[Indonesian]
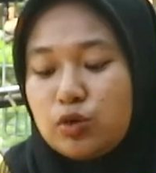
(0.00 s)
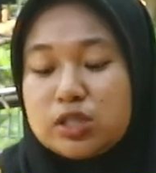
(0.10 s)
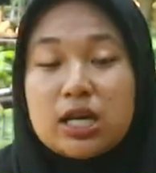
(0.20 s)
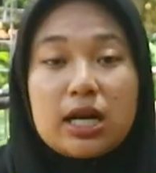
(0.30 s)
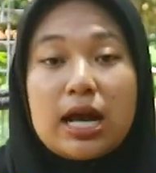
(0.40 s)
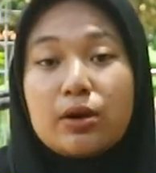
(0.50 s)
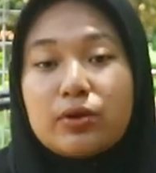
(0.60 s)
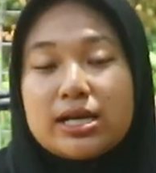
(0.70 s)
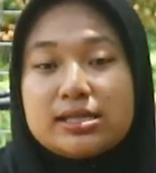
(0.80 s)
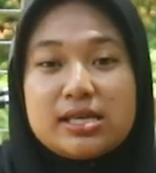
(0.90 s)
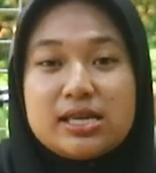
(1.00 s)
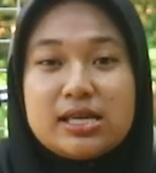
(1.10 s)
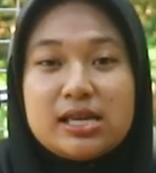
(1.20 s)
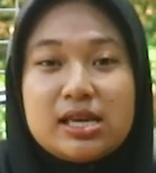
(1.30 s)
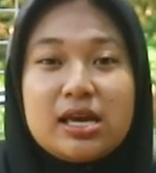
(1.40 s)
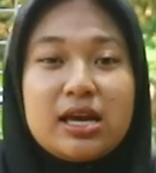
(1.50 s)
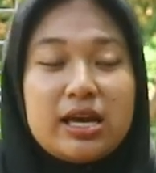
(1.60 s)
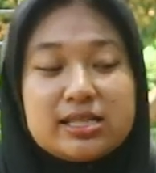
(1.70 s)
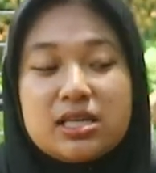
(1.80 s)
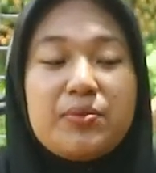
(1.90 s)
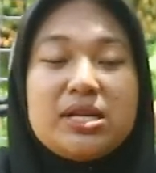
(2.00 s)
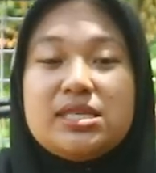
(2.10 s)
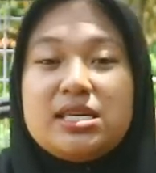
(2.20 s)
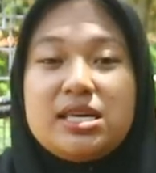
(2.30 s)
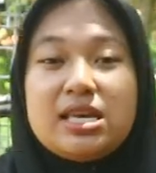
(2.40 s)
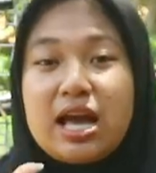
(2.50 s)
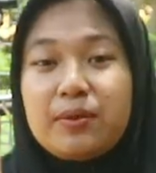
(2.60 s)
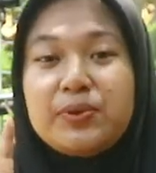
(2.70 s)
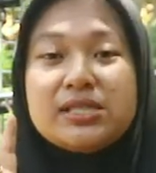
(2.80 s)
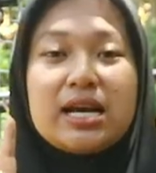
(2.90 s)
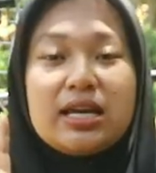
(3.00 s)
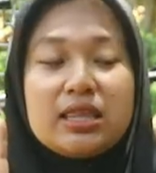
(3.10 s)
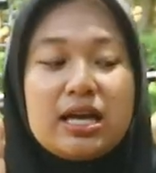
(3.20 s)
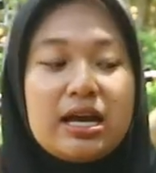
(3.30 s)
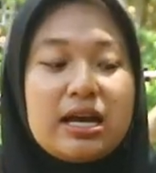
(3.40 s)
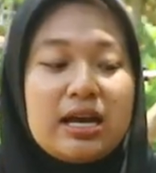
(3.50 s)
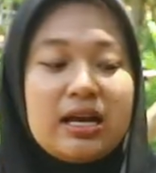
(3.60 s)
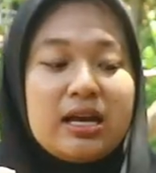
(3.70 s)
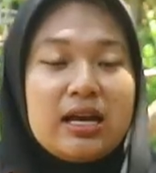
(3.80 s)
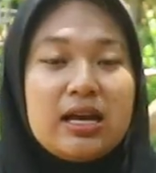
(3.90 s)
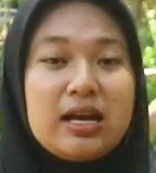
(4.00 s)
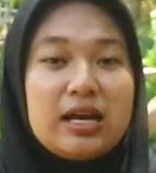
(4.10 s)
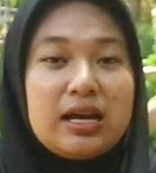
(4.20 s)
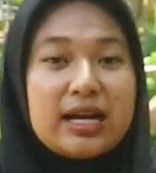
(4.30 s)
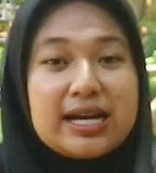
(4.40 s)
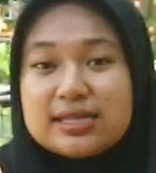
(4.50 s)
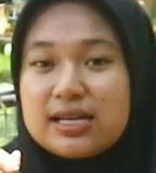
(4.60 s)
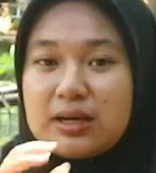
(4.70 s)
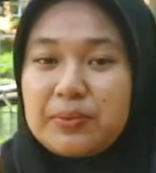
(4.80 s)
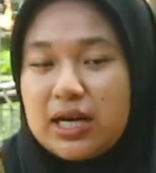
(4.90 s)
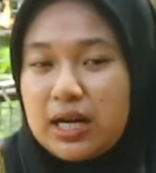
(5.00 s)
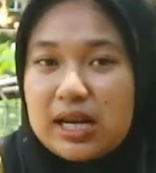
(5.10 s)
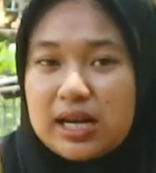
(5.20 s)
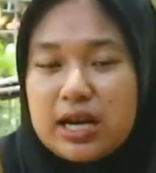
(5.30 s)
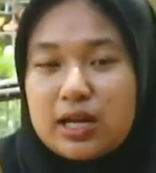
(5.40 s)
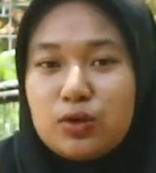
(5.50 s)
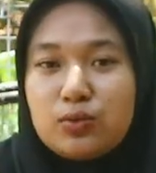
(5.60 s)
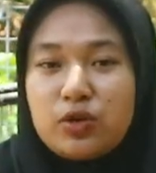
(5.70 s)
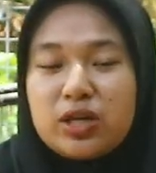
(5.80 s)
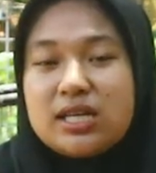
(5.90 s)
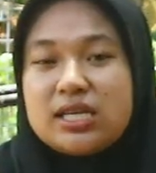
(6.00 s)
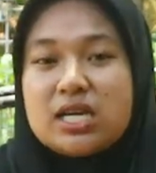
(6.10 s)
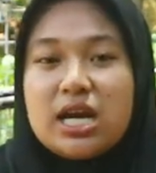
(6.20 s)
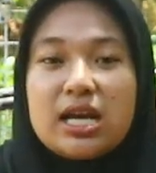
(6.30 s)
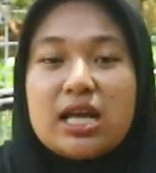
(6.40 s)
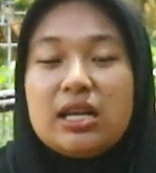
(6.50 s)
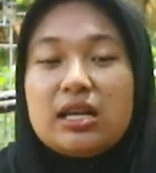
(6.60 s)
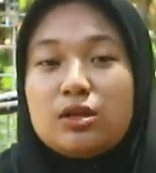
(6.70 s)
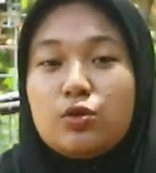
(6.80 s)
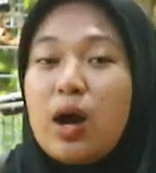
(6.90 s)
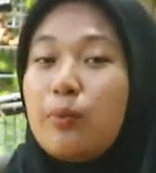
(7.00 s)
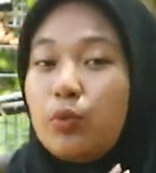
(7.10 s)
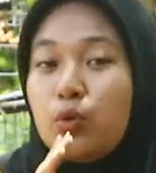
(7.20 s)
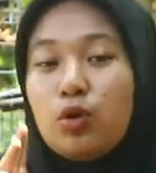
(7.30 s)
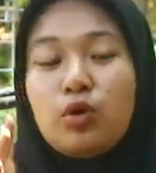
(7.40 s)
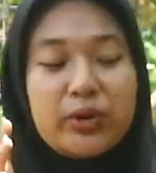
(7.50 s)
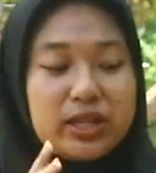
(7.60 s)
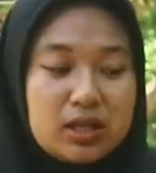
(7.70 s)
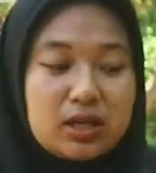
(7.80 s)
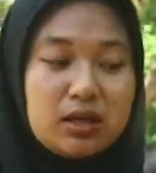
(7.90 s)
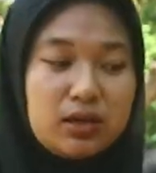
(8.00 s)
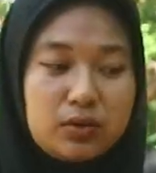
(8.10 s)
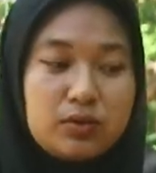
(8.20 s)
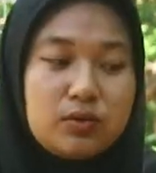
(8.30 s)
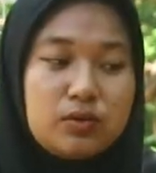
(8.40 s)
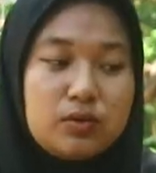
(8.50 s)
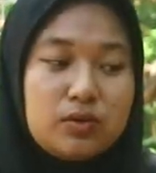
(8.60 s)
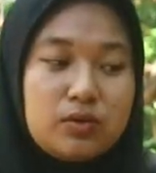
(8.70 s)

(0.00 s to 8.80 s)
untuk jarak akurasi estimasi yang bisa kita kasih kepada kalian itu mungkin di jarak 20 meter itu